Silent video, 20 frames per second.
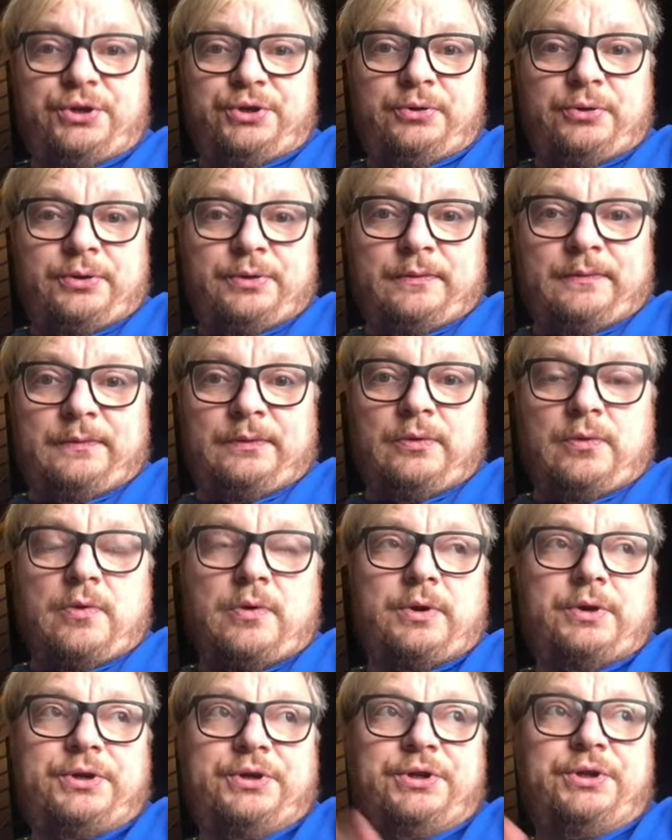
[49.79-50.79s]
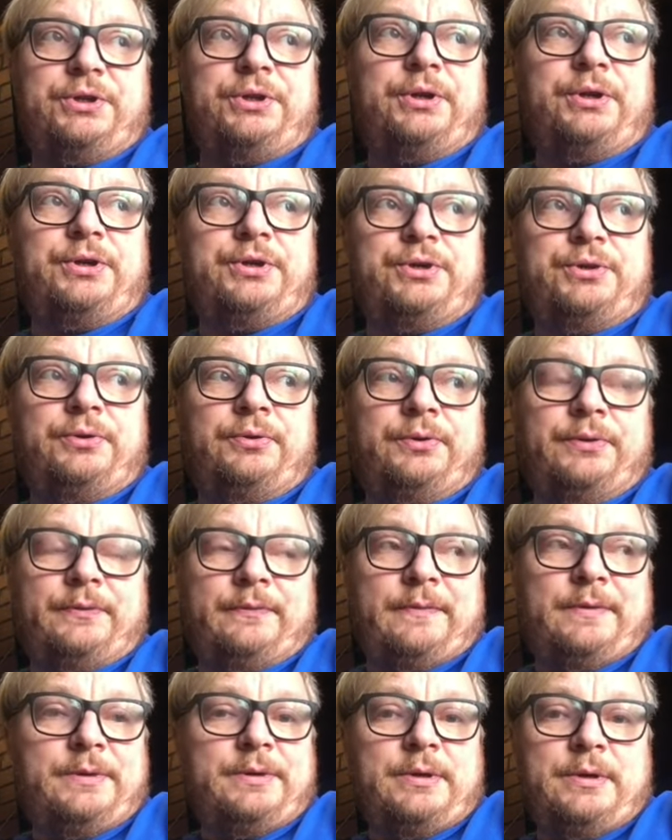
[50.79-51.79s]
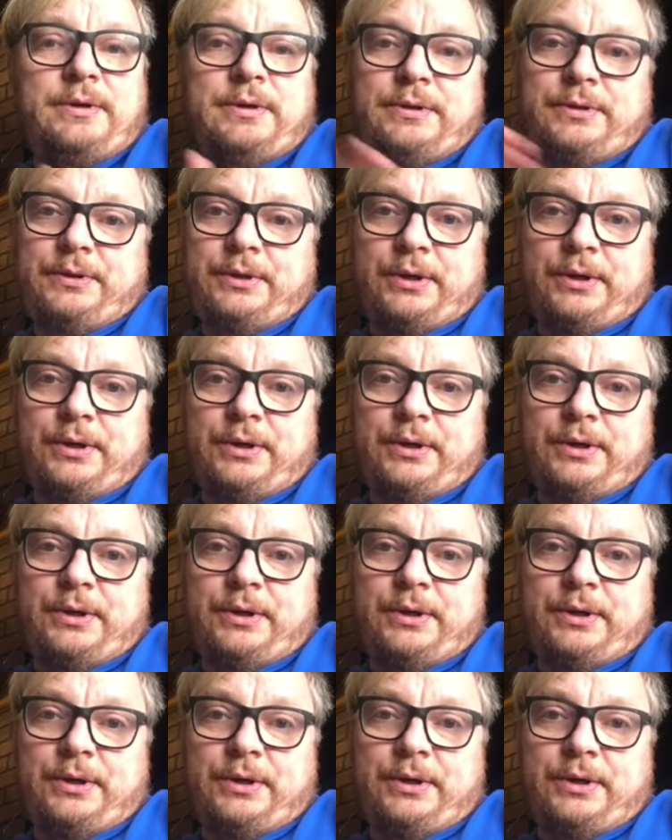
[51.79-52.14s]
счета вдох, 4 счета выдох,